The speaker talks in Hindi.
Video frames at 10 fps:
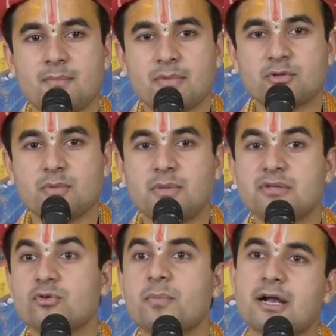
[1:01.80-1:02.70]
मैं तुम्हें
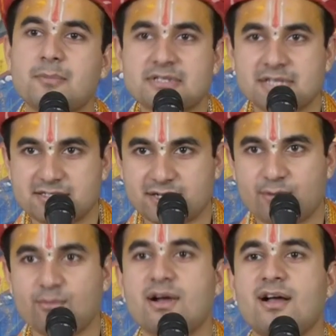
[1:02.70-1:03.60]
बीस रुपए का प्रसाद
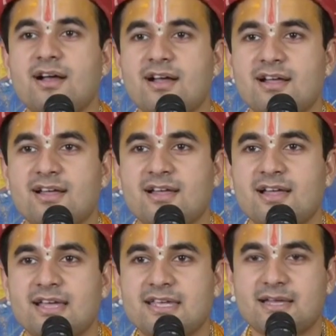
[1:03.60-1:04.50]
चढ़ाऊंगा
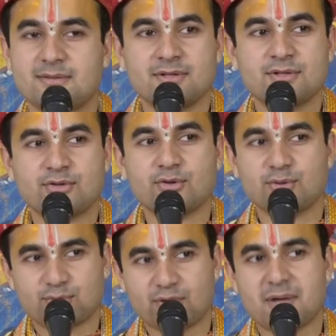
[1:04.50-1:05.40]
या सौ
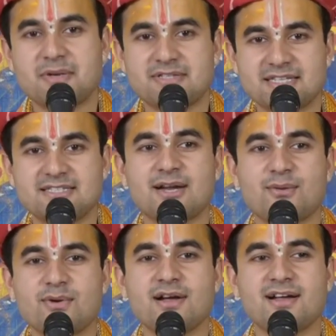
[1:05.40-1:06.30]
दो सौ का प्रसाद
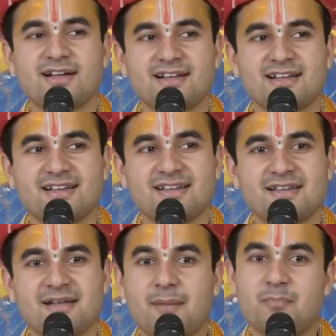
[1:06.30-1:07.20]
चढ़ाऊंगा
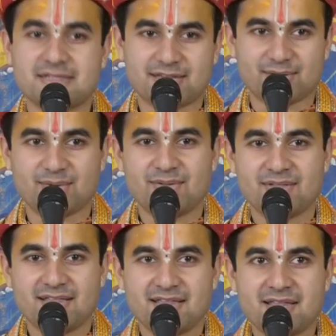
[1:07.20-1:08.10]
अब बताओ
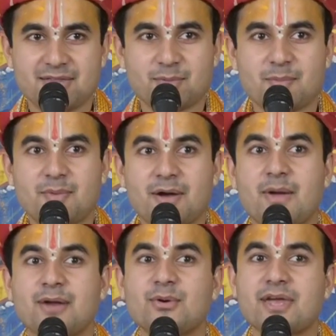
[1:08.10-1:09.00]
तुमने
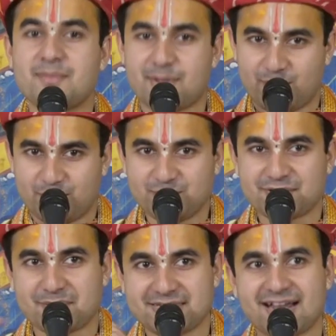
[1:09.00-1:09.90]
भगवान को क्या बेवकूफ़
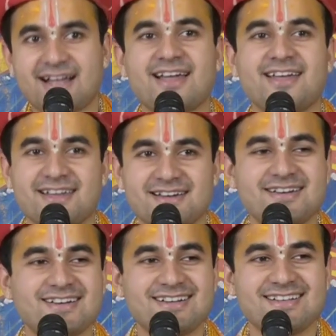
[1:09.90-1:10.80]
समझ रखा है क्या
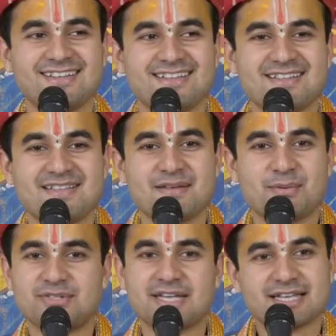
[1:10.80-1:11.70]

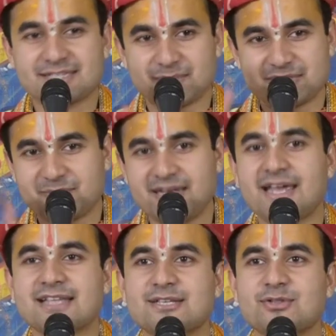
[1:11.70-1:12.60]
उसे क्या समझ में
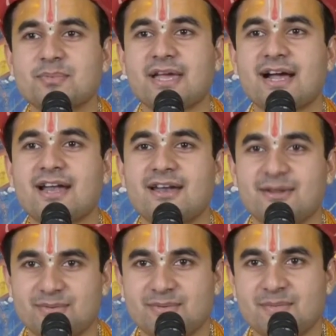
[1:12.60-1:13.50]
नहीं आता तुम क्या कर रहे हो